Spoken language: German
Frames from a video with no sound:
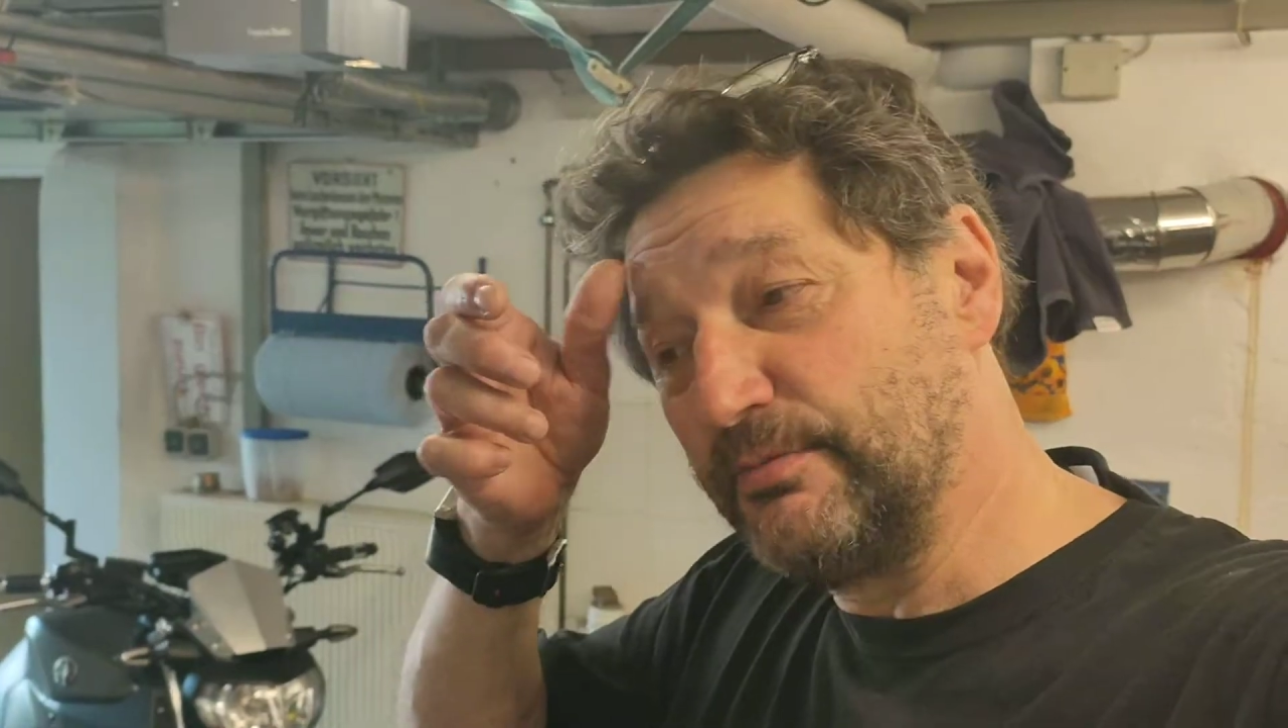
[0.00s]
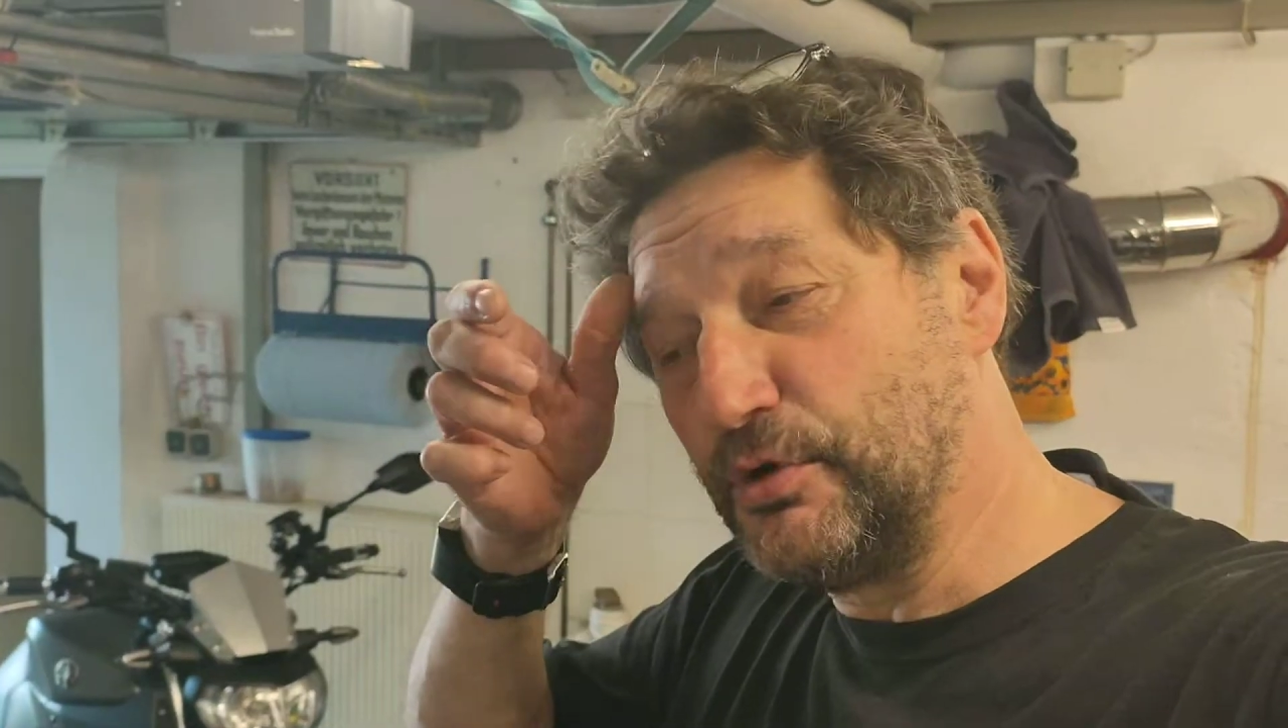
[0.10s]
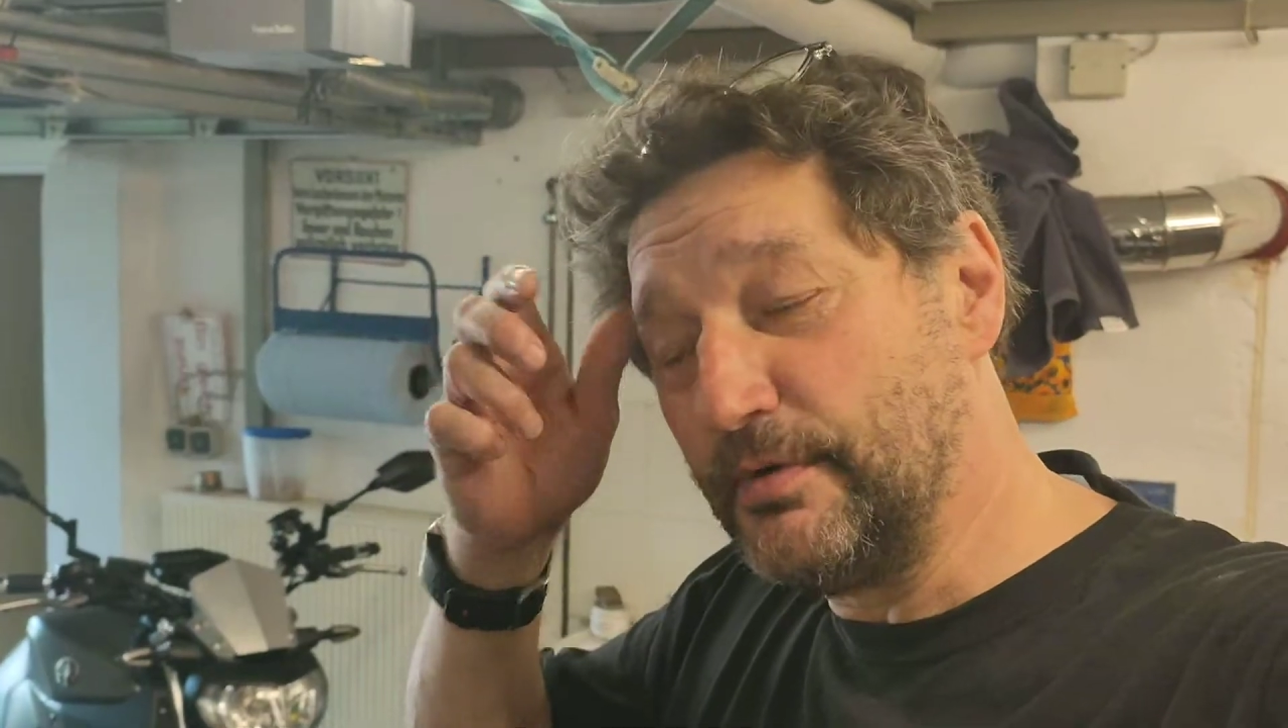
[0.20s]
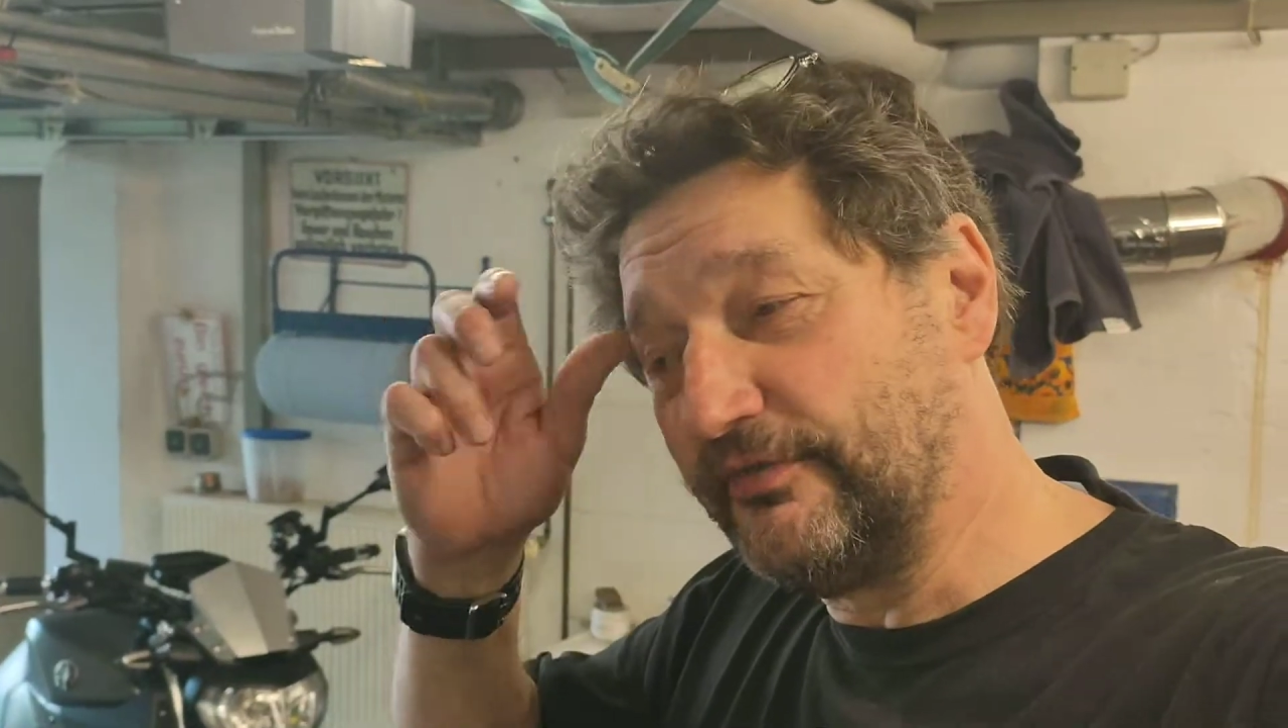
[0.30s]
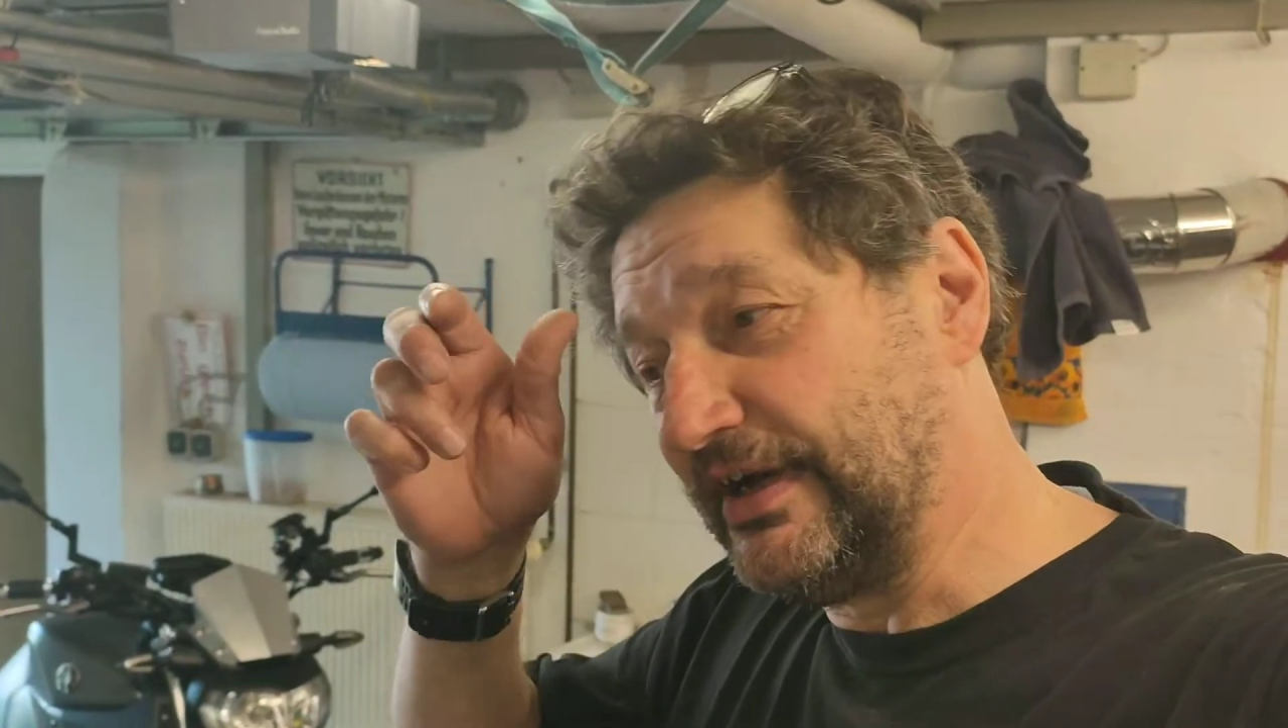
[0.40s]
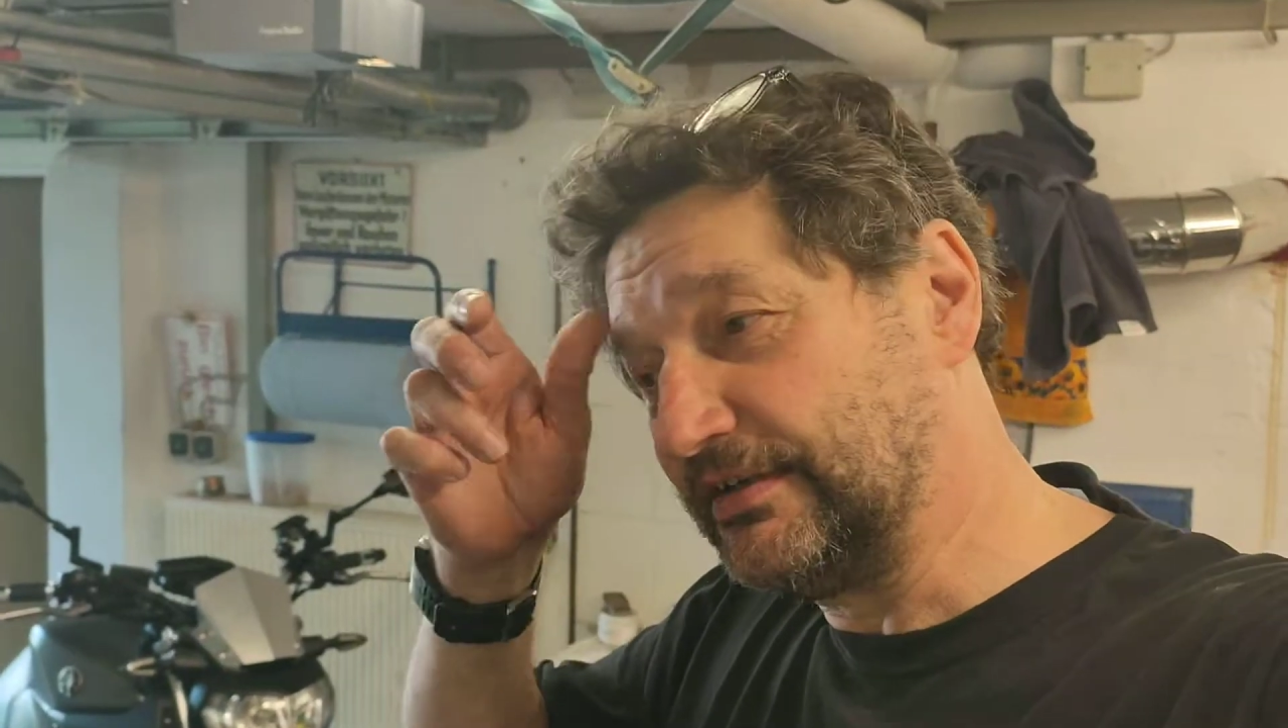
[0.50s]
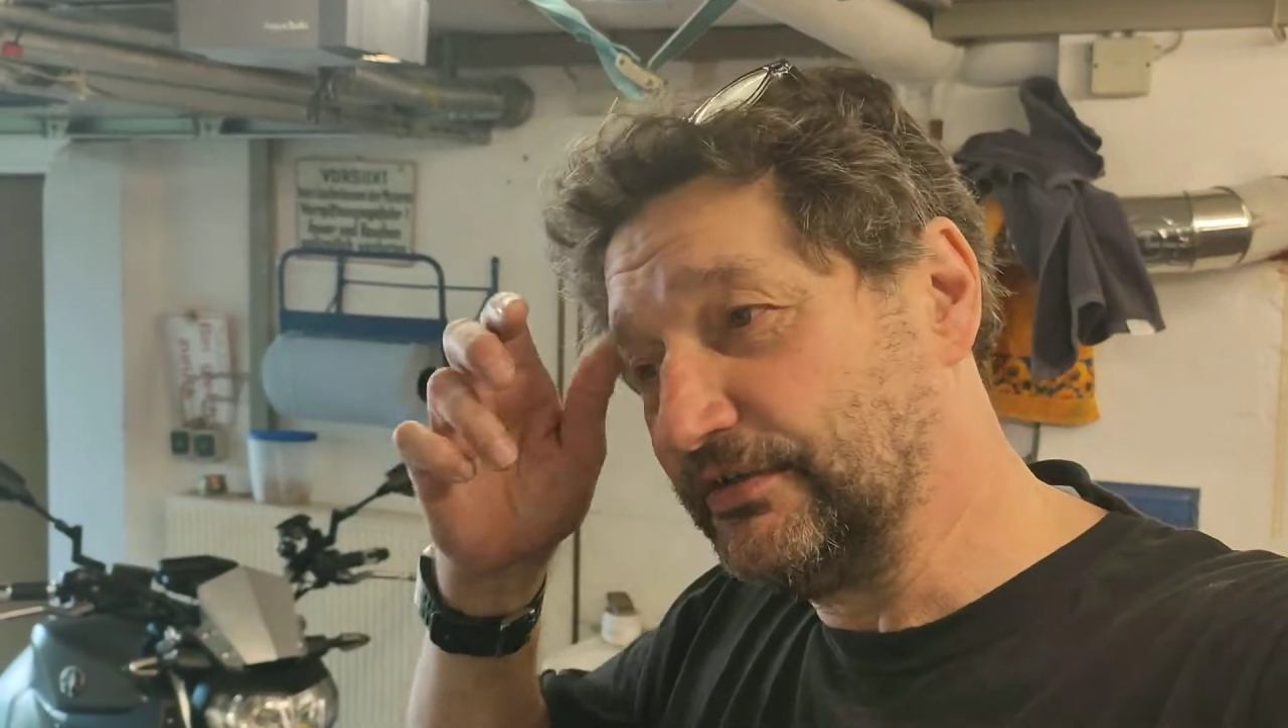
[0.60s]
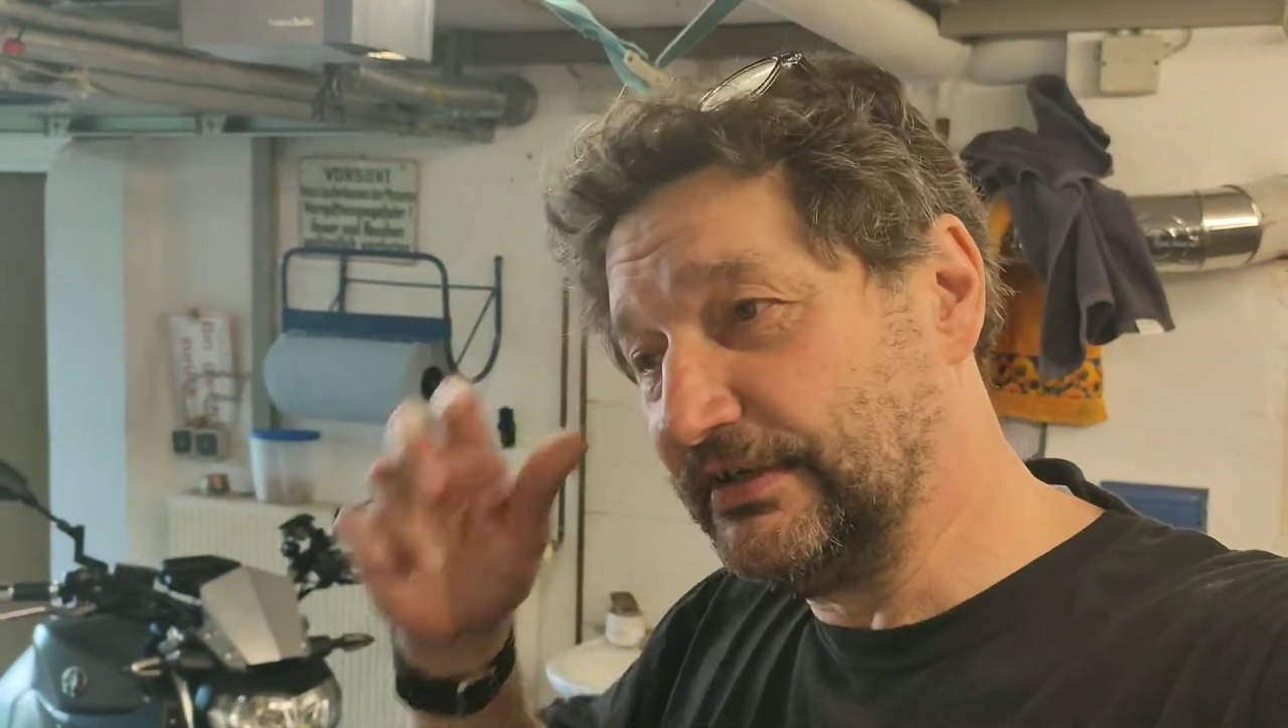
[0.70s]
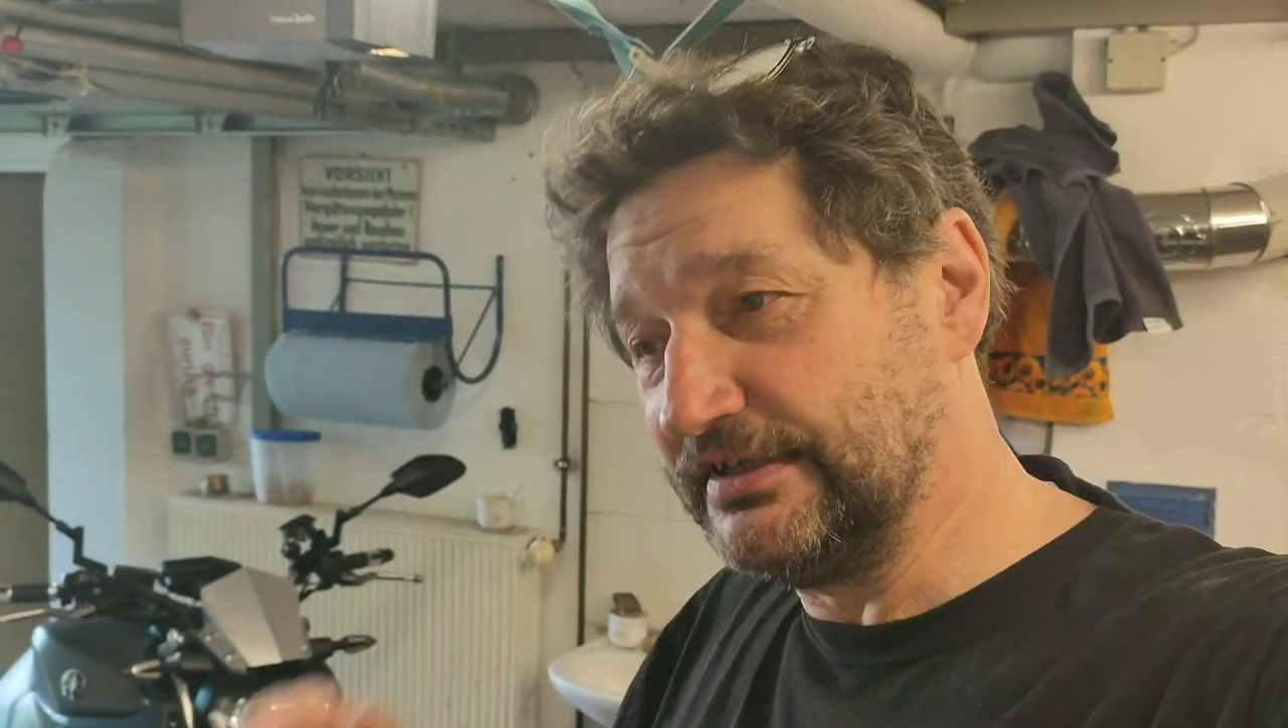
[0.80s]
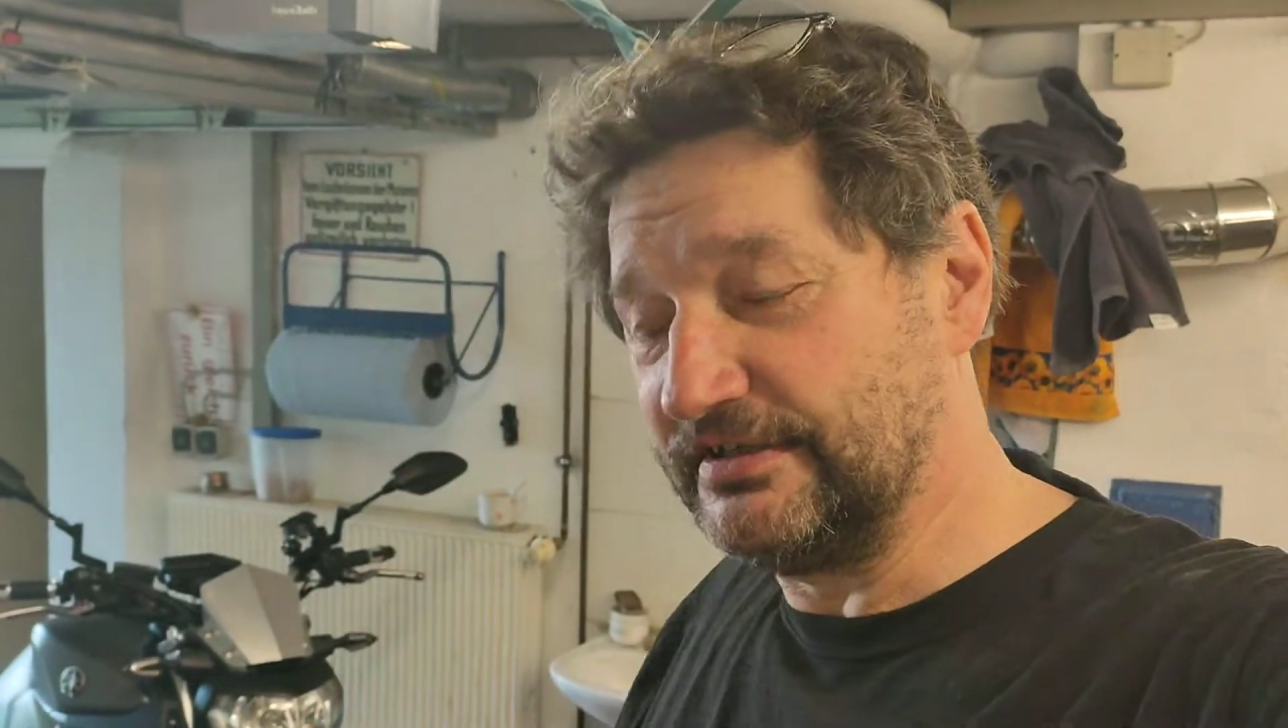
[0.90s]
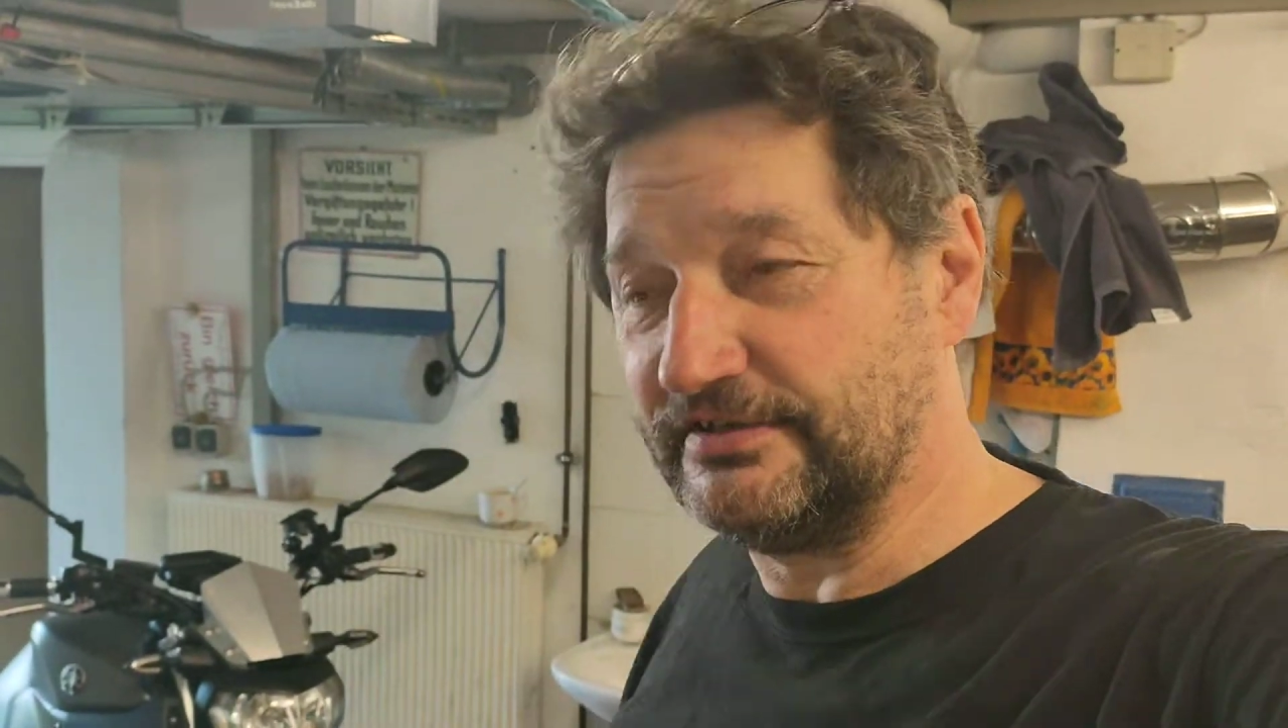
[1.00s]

Probefahrt neulich,